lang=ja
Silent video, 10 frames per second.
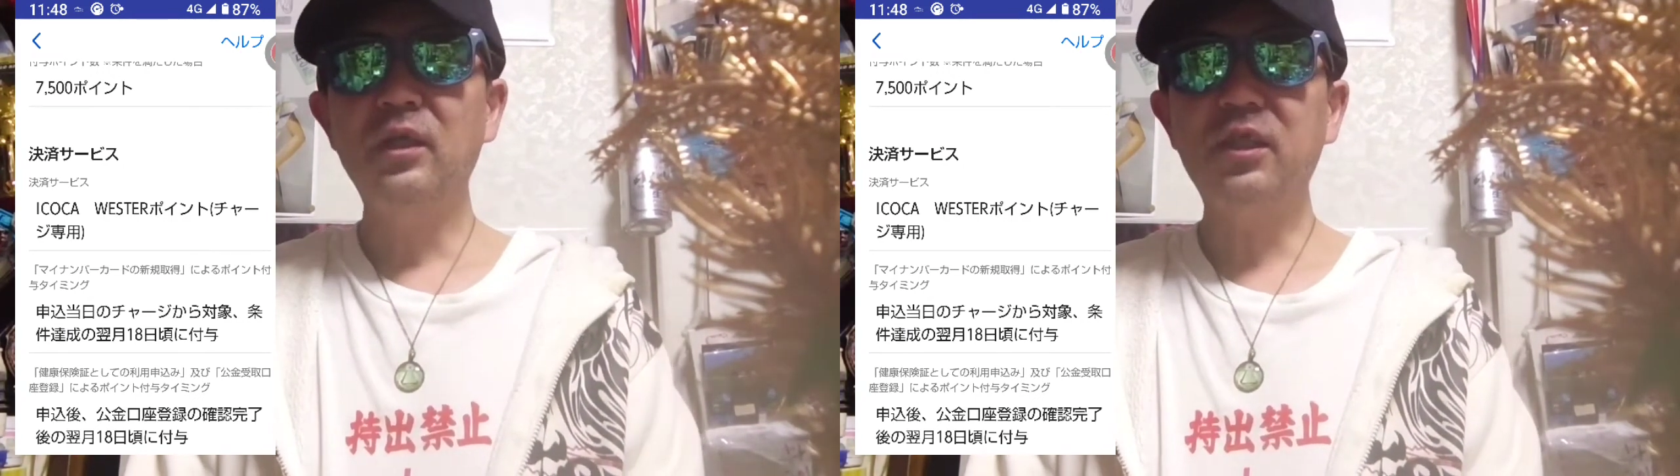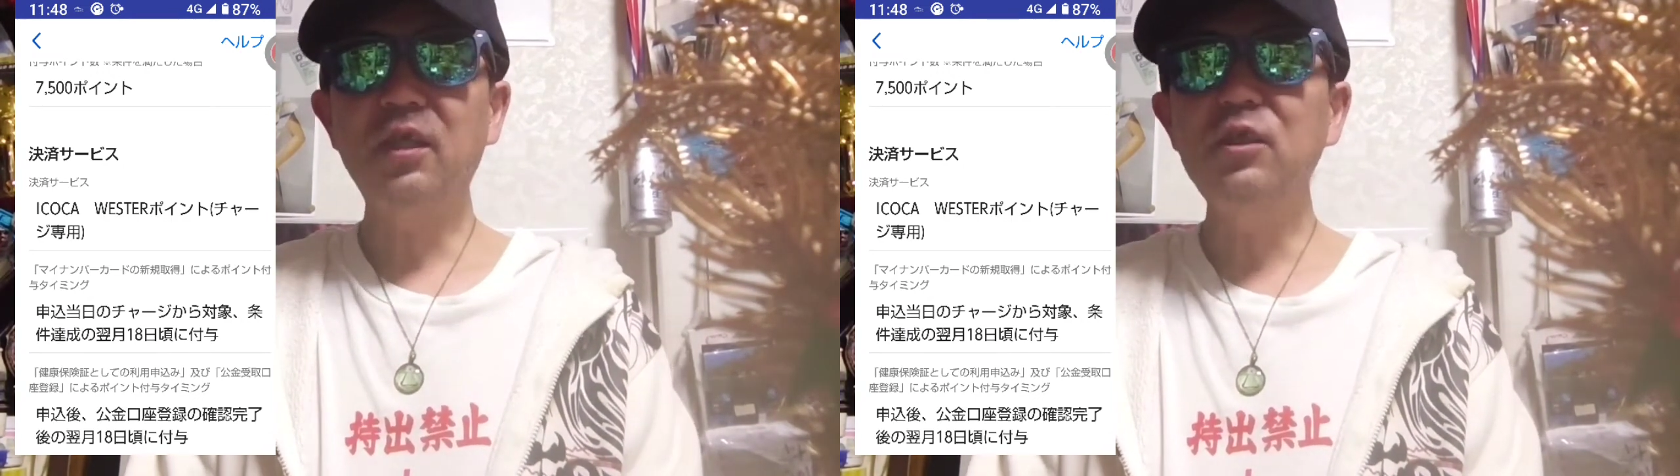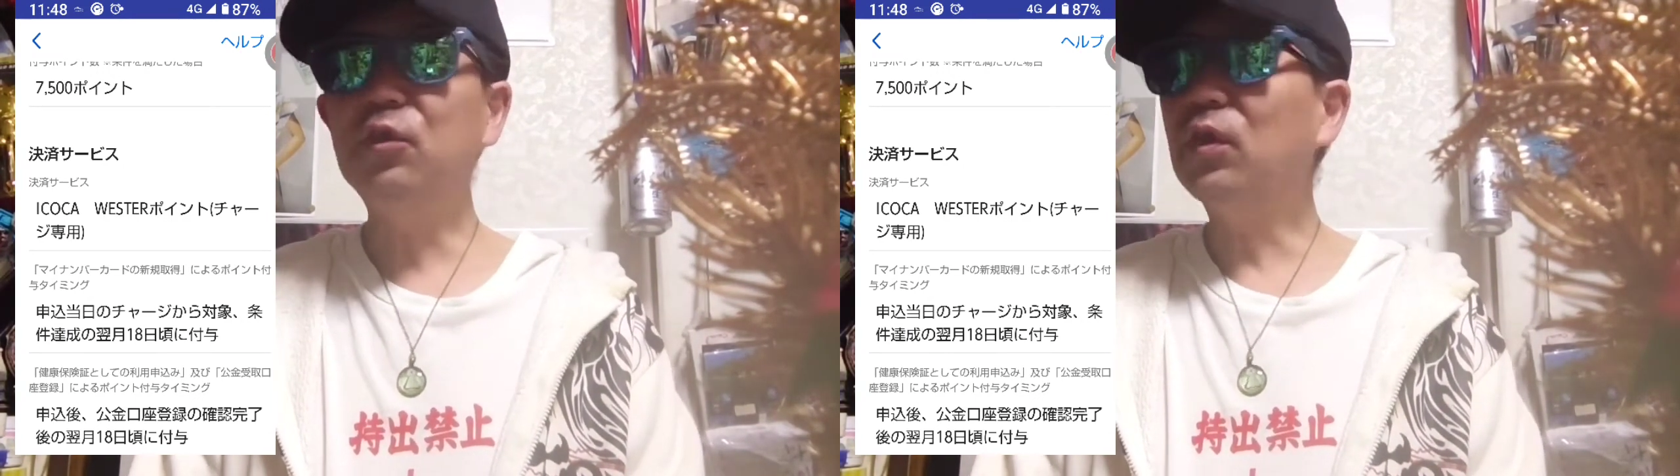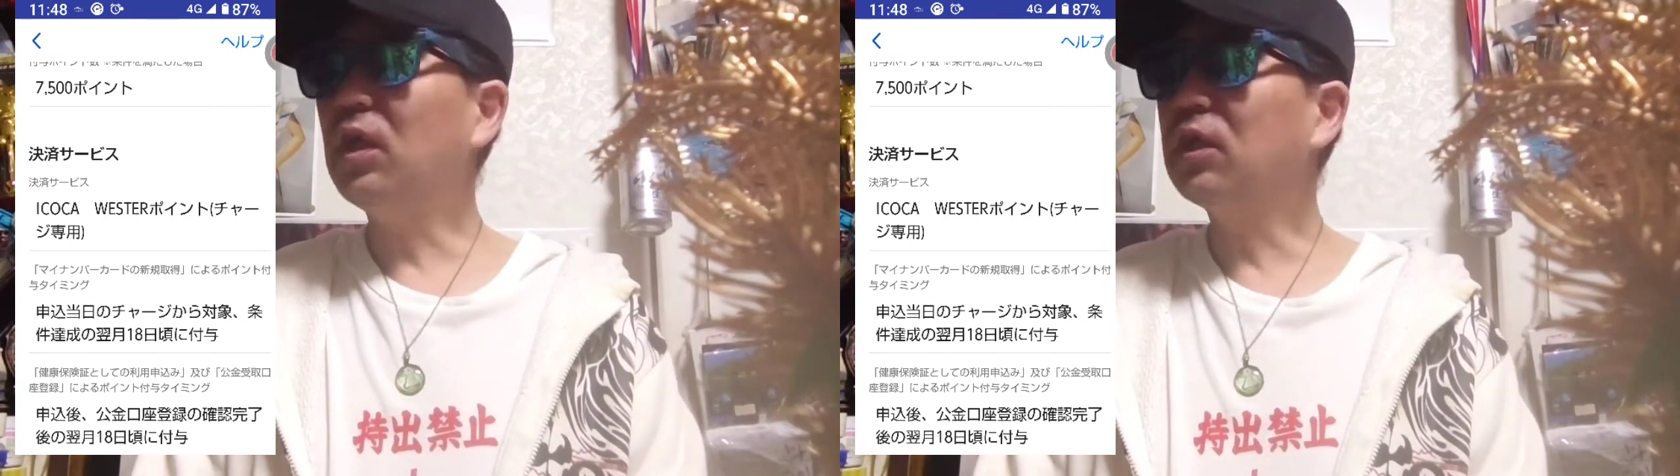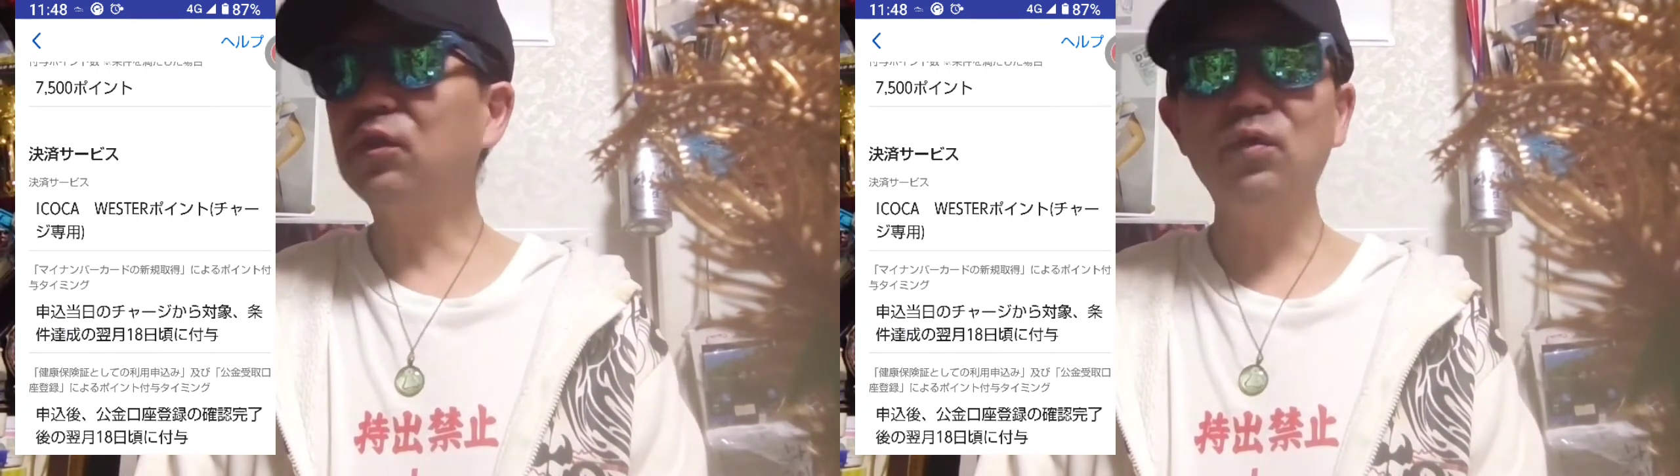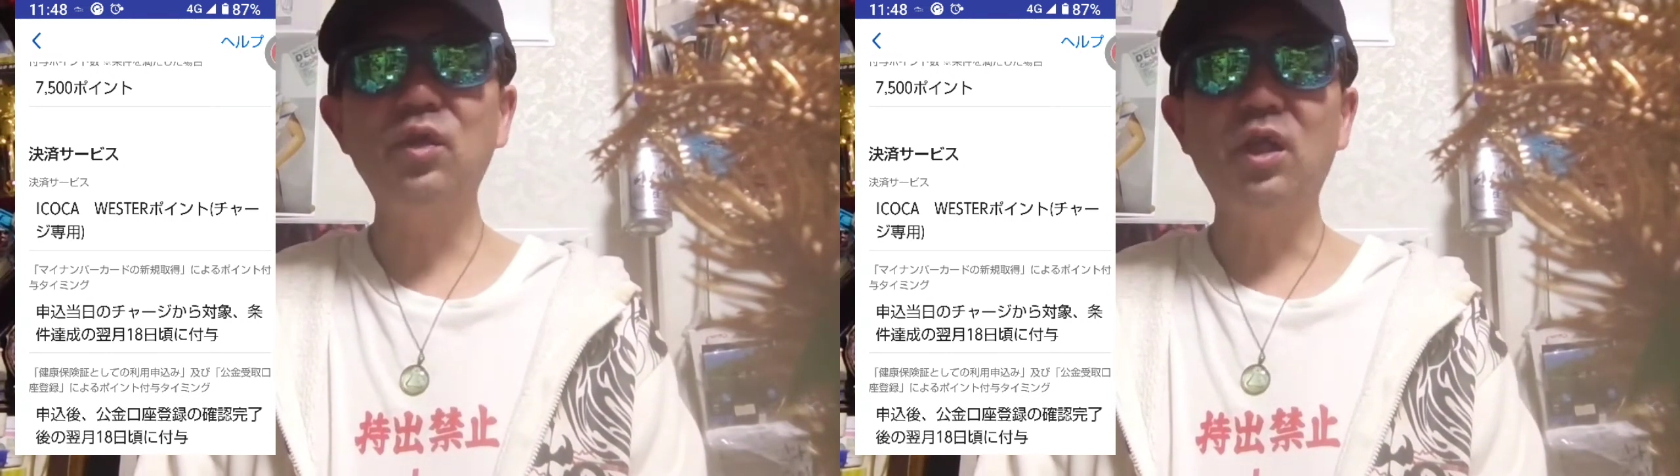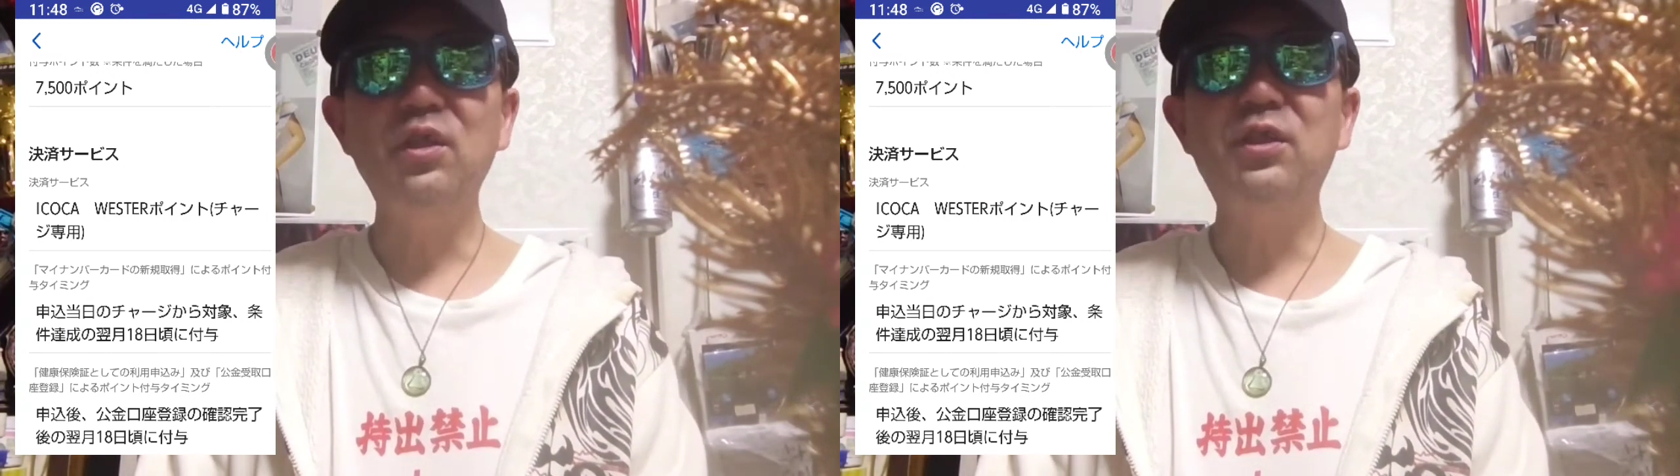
最初からしとったらいい